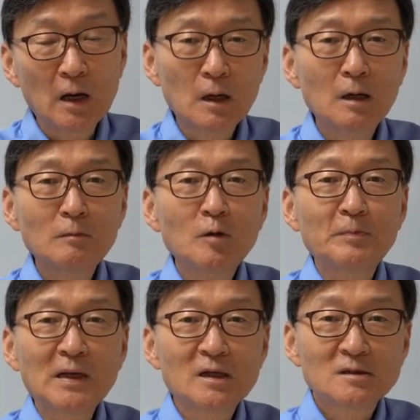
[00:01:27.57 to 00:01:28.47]
아, 뭐,
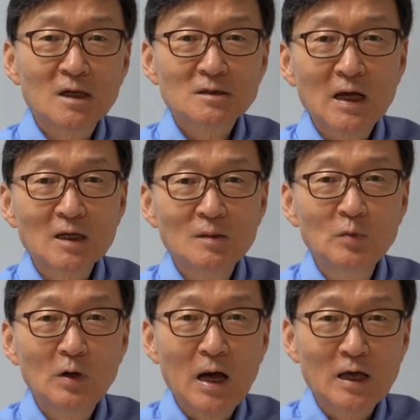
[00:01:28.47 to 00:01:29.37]
베네치아 상인
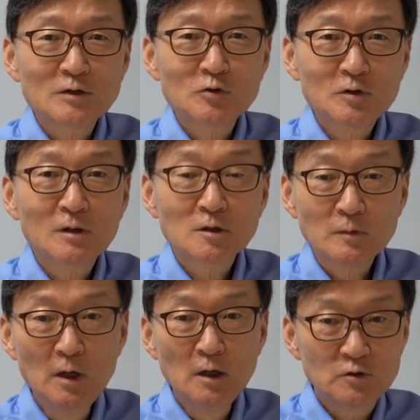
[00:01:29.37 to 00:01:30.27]
뭐, 항해술이
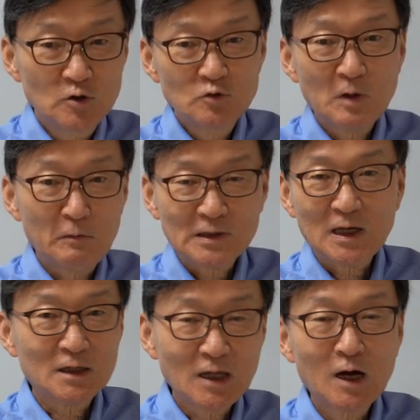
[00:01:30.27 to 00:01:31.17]
뛰어나지만 지중해 왔다
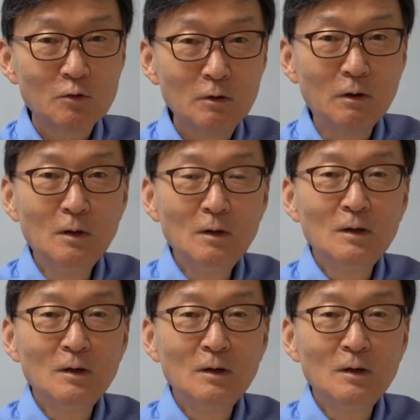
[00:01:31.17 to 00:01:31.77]
갔다 하고,